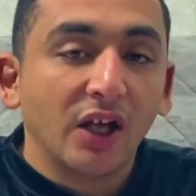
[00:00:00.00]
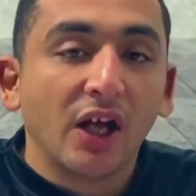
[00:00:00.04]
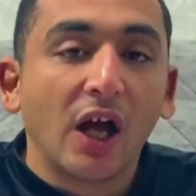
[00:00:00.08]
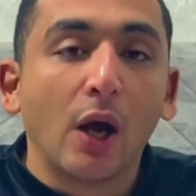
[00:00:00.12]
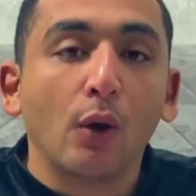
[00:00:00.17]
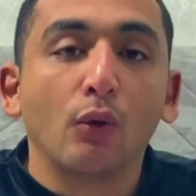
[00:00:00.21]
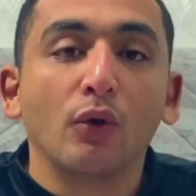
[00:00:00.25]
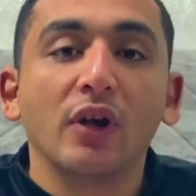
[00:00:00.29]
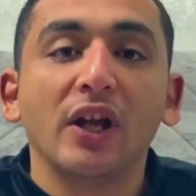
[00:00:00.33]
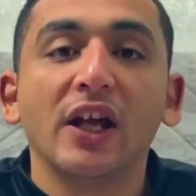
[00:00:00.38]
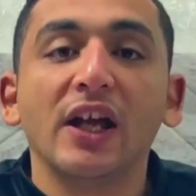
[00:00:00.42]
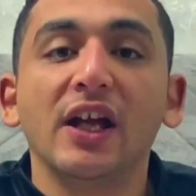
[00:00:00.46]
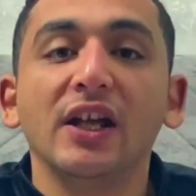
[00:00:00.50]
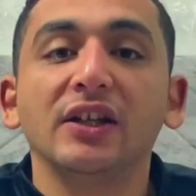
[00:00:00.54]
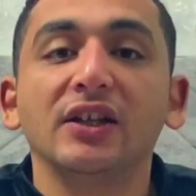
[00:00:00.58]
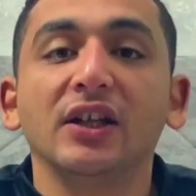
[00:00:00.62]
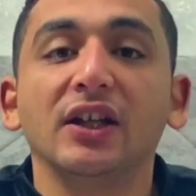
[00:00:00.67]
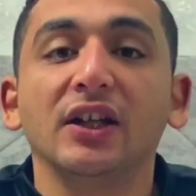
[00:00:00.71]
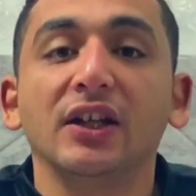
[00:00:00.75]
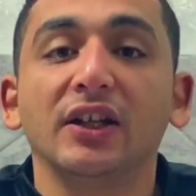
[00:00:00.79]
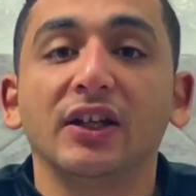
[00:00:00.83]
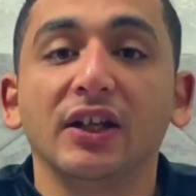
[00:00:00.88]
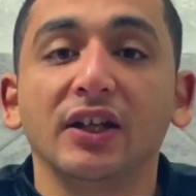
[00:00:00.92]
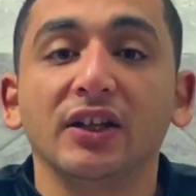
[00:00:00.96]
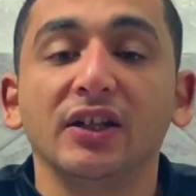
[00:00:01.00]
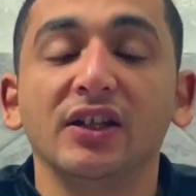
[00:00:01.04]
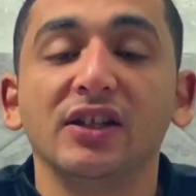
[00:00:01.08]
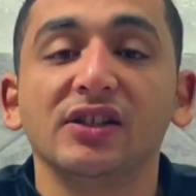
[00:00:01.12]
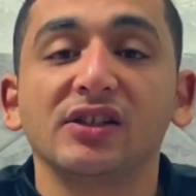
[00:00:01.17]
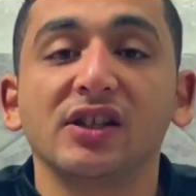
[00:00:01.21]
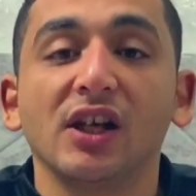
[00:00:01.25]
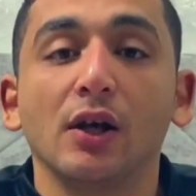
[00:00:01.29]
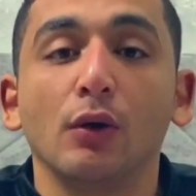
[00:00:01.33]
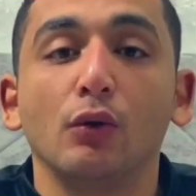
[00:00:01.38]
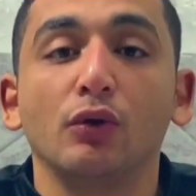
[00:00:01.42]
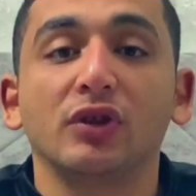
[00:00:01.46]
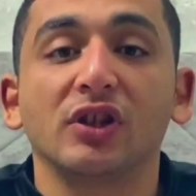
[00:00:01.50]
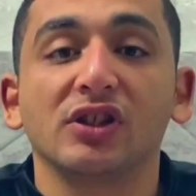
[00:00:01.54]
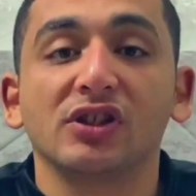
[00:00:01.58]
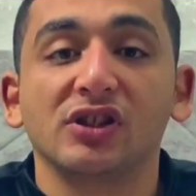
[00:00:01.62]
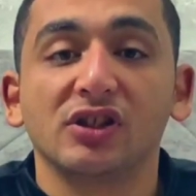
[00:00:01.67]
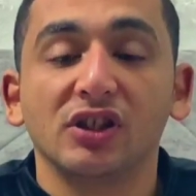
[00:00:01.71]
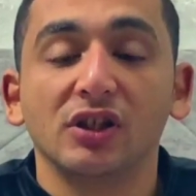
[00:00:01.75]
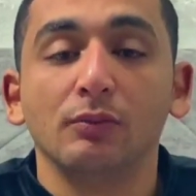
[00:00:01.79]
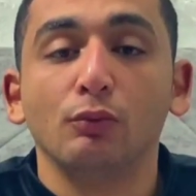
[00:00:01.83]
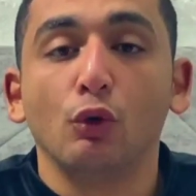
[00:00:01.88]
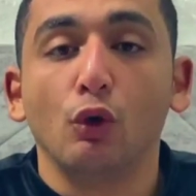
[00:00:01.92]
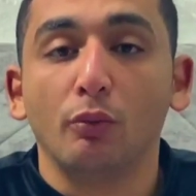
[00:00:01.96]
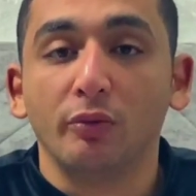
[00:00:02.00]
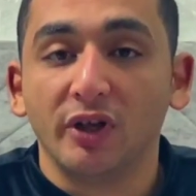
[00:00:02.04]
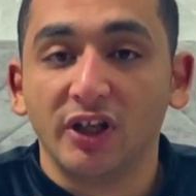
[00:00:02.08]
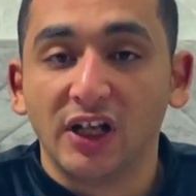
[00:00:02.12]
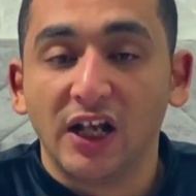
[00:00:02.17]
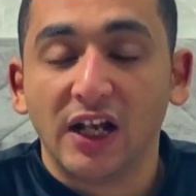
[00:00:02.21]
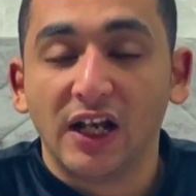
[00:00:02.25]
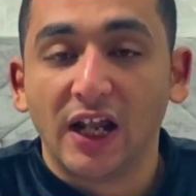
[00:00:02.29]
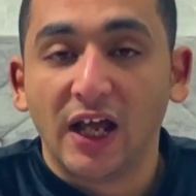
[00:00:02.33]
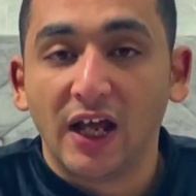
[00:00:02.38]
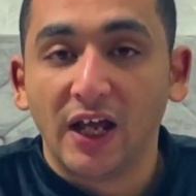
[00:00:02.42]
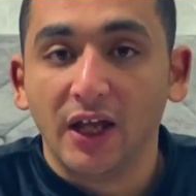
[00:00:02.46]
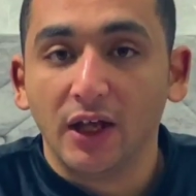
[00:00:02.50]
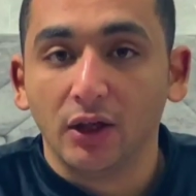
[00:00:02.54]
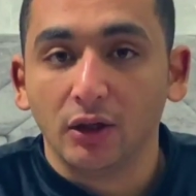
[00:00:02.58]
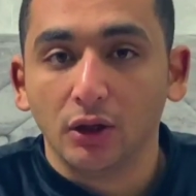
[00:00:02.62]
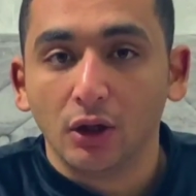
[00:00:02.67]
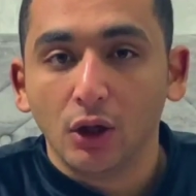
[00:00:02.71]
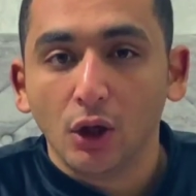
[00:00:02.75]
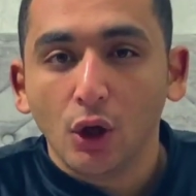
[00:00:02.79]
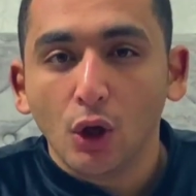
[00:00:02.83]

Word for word: اولاد الكنيسة وتسليمهم للالحان